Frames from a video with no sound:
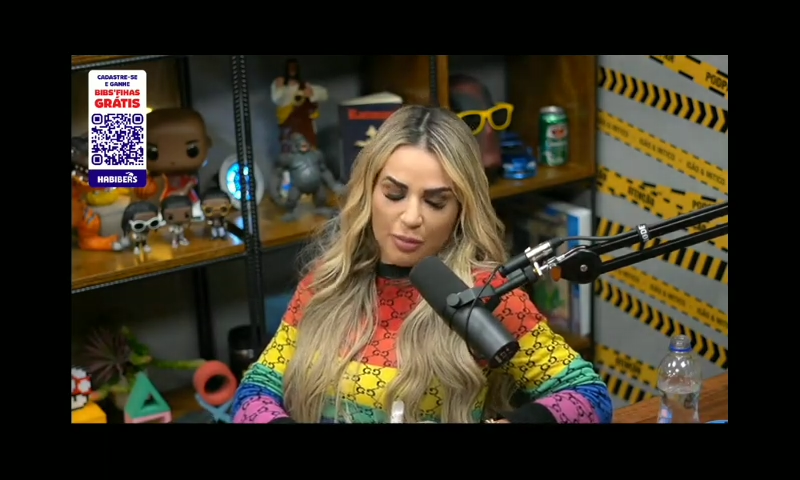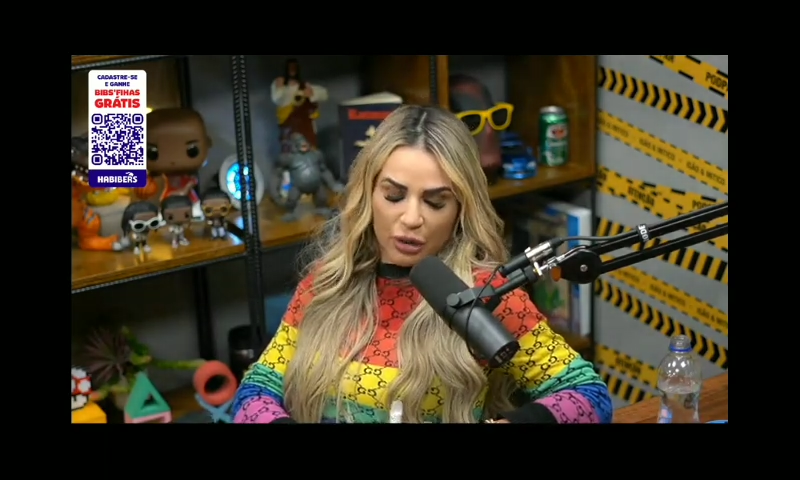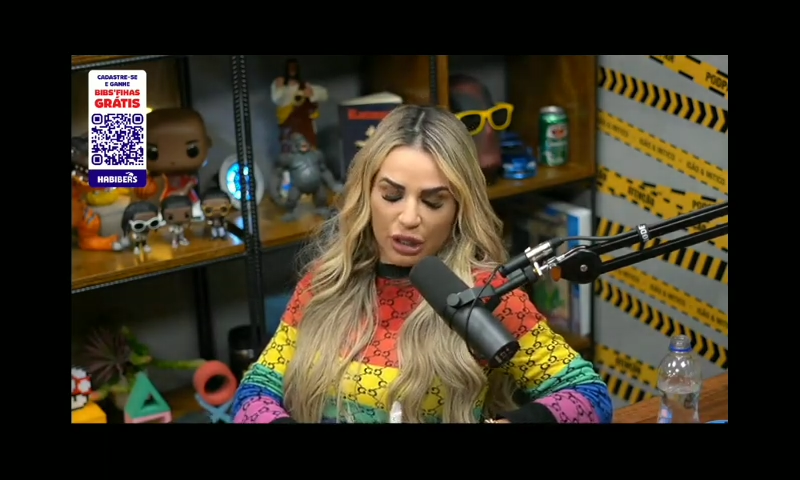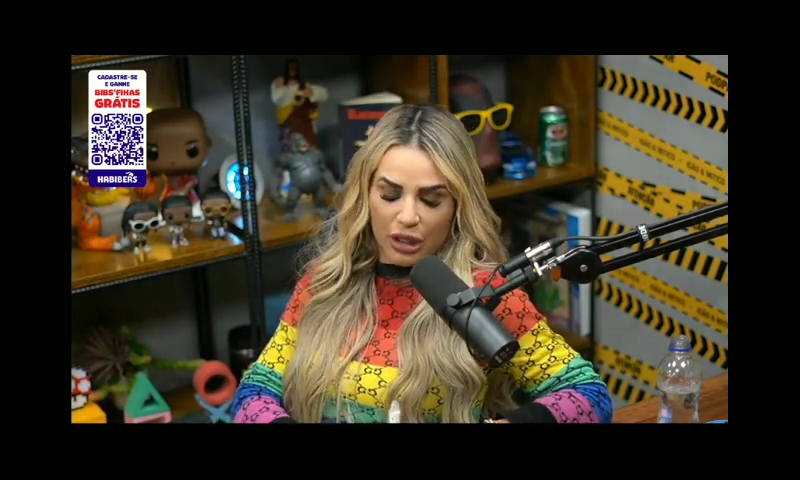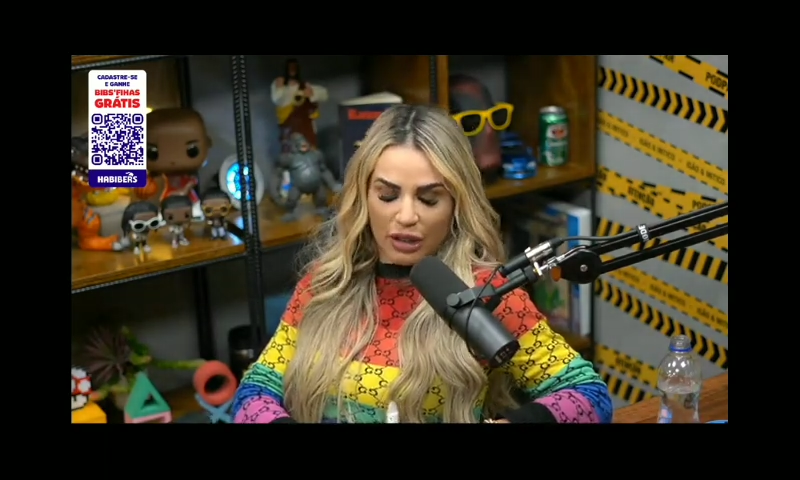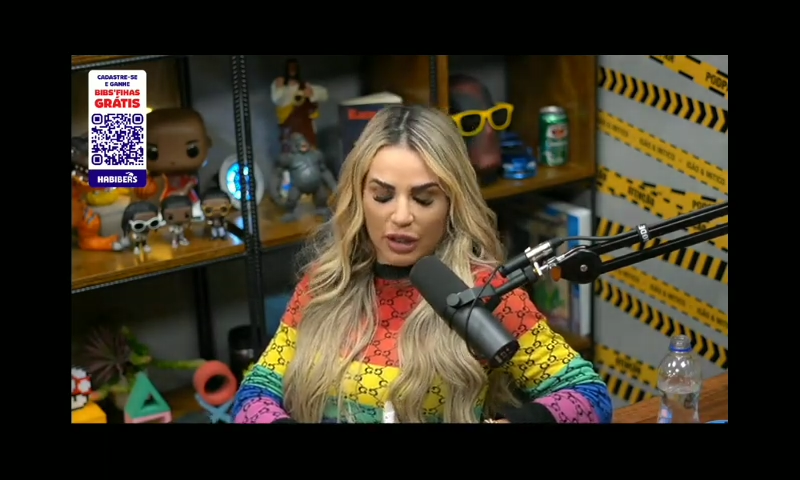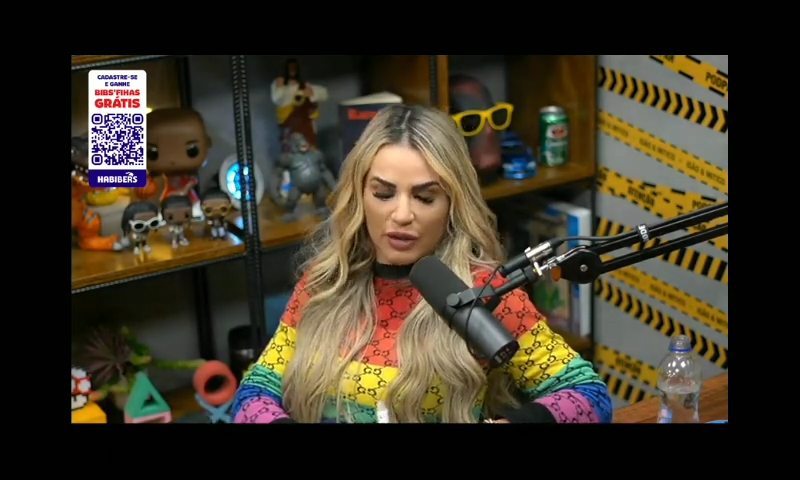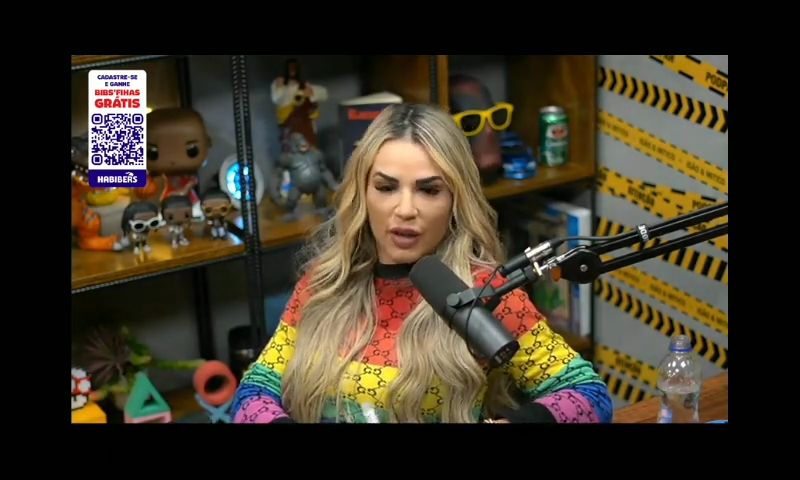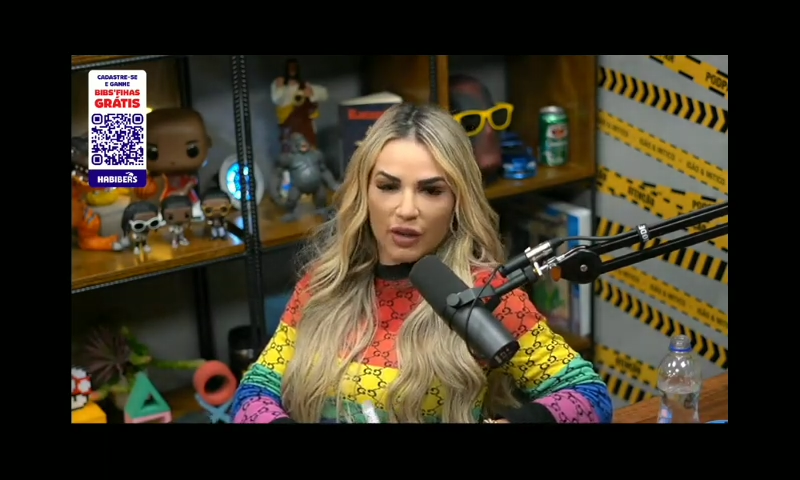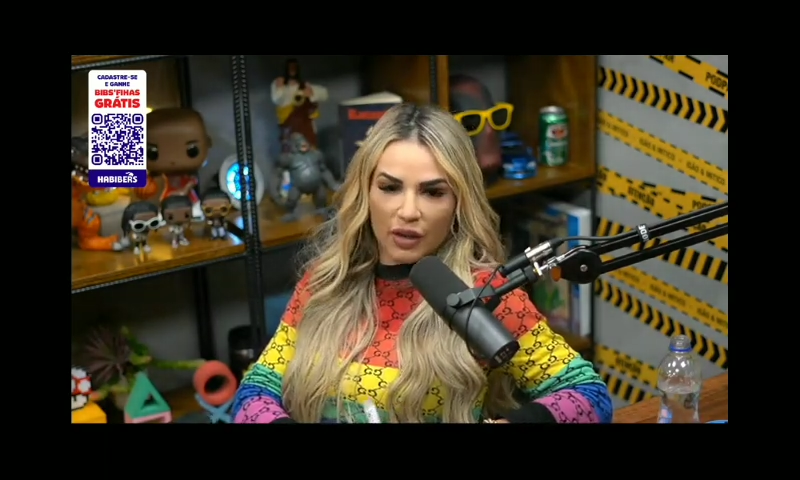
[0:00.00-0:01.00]
poderia ter
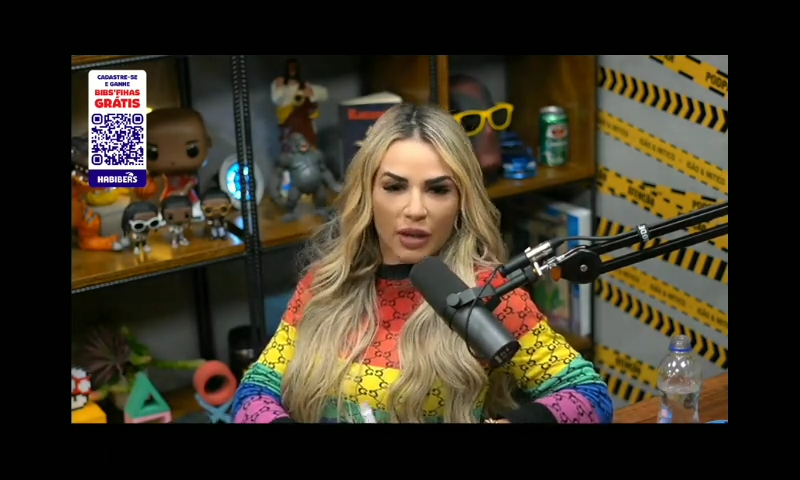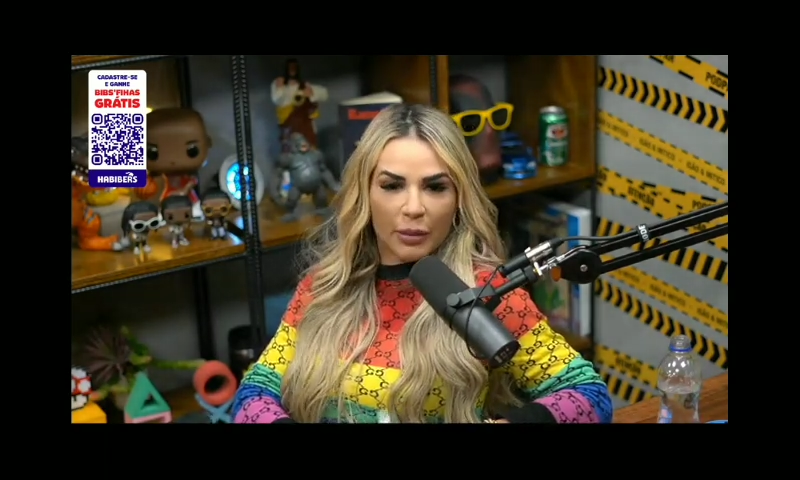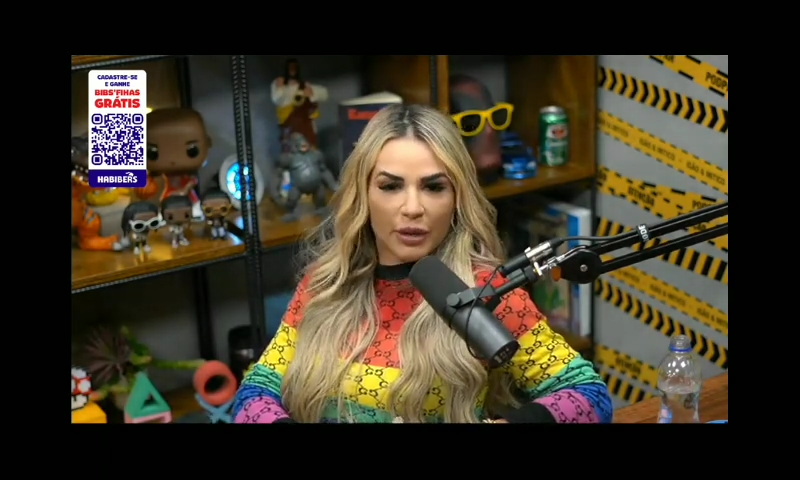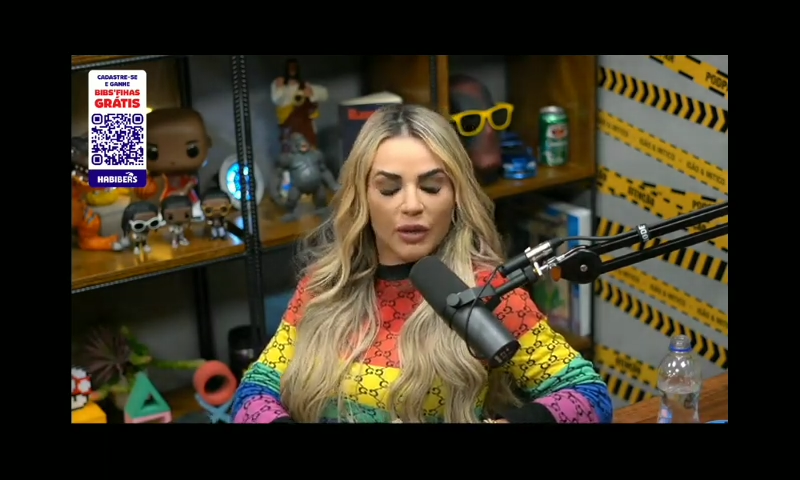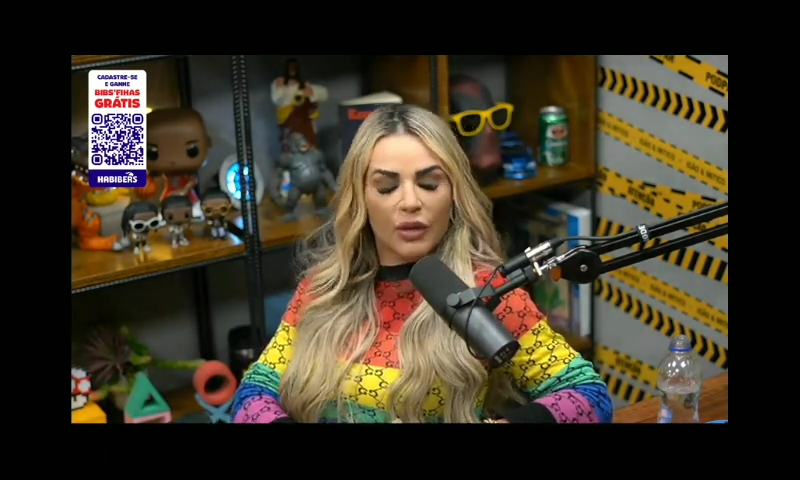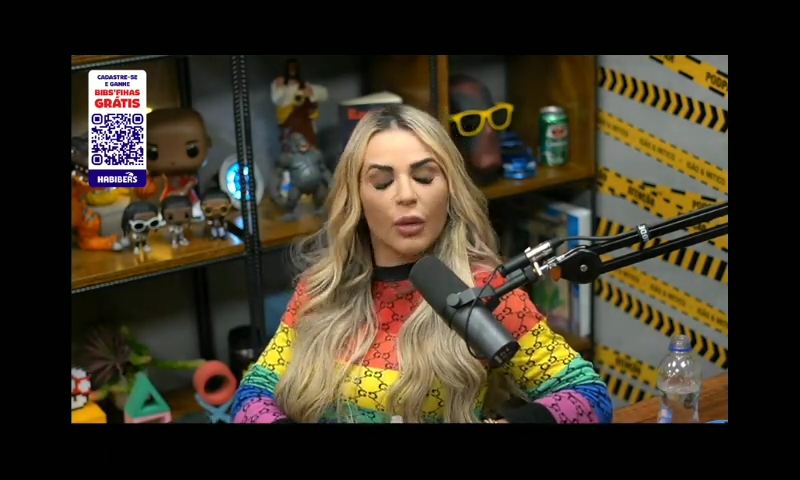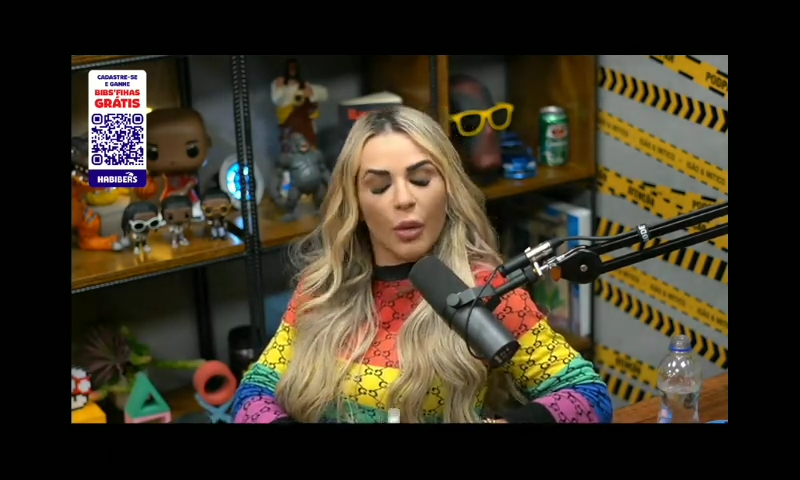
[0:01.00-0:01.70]
acesso às câmeras